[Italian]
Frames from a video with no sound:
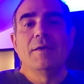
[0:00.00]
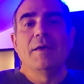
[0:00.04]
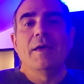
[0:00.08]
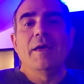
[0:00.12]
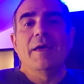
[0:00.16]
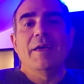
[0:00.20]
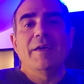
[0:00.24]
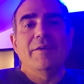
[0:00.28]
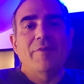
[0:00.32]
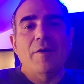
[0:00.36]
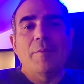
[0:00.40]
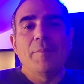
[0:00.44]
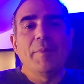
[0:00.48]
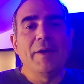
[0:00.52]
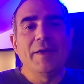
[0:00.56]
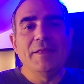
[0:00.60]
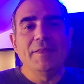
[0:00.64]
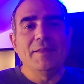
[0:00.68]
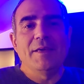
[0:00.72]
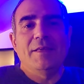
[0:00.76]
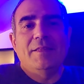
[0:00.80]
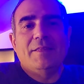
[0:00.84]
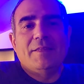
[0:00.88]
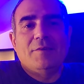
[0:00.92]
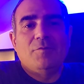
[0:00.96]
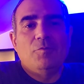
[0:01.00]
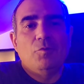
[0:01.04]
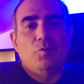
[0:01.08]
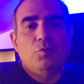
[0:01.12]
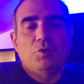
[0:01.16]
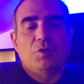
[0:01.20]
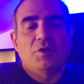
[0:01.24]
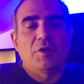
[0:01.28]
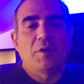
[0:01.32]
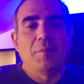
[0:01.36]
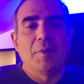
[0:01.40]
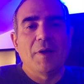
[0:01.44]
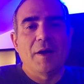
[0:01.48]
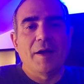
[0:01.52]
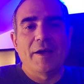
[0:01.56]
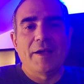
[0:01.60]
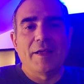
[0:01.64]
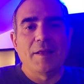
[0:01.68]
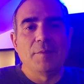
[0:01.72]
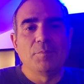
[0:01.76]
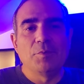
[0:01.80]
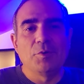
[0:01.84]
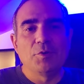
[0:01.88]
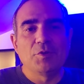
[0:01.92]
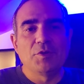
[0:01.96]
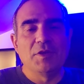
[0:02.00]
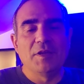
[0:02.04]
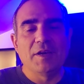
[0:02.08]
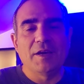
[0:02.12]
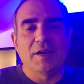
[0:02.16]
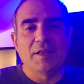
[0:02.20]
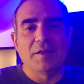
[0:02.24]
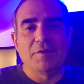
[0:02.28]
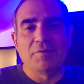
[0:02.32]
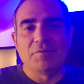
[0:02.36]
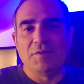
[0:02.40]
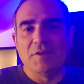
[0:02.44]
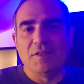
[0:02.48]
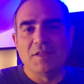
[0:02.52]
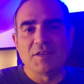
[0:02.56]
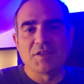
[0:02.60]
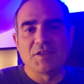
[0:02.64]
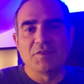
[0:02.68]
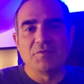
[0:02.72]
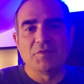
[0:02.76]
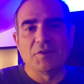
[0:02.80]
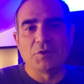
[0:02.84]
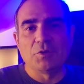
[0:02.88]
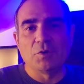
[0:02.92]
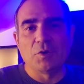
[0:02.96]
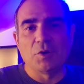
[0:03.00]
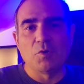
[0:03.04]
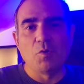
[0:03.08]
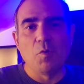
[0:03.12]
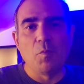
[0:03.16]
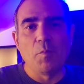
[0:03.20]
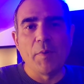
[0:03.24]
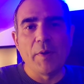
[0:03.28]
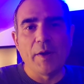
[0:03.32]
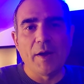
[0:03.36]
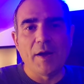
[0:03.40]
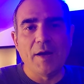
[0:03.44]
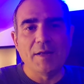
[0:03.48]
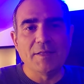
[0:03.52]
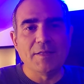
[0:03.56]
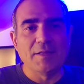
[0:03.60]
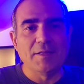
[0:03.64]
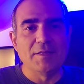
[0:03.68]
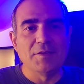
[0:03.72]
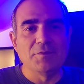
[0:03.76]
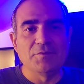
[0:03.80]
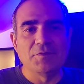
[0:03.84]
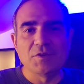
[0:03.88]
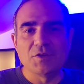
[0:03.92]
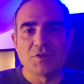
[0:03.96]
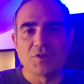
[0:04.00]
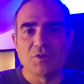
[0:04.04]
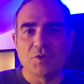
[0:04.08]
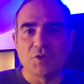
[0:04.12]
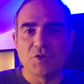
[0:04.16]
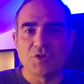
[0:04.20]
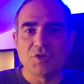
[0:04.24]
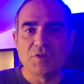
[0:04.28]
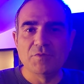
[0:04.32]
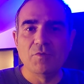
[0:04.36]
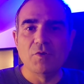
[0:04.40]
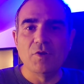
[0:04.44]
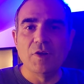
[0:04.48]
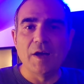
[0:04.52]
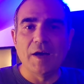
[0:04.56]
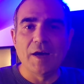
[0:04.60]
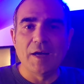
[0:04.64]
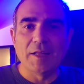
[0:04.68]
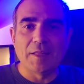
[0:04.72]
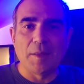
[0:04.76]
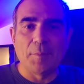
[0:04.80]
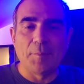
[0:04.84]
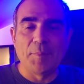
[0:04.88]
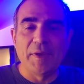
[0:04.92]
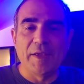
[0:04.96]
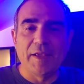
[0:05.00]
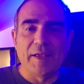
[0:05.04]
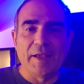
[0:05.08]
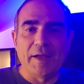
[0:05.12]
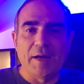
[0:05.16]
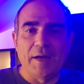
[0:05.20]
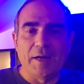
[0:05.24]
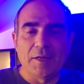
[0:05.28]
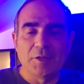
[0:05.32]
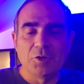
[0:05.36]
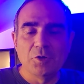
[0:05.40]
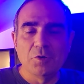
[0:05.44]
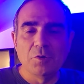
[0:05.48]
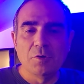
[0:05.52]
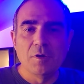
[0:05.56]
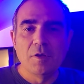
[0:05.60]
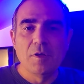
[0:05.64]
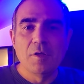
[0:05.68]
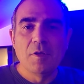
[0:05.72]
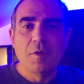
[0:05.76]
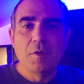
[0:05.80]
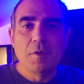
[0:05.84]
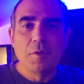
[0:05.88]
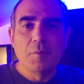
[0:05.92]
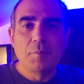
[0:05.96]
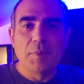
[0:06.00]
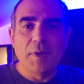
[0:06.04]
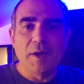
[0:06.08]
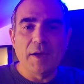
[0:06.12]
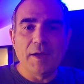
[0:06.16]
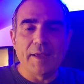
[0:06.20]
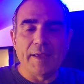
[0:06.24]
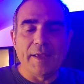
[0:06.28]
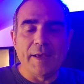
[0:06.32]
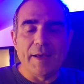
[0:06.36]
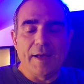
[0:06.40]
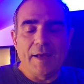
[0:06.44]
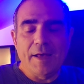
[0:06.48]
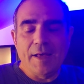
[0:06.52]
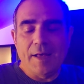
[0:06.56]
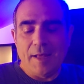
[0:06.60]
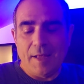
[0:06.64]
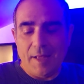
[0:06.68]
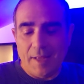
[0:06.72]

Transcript: E vabbè, niente, ha voluto dribblare anche il portiere, alla fine si è fatto recuperare dal difensore scivolata, peccato perché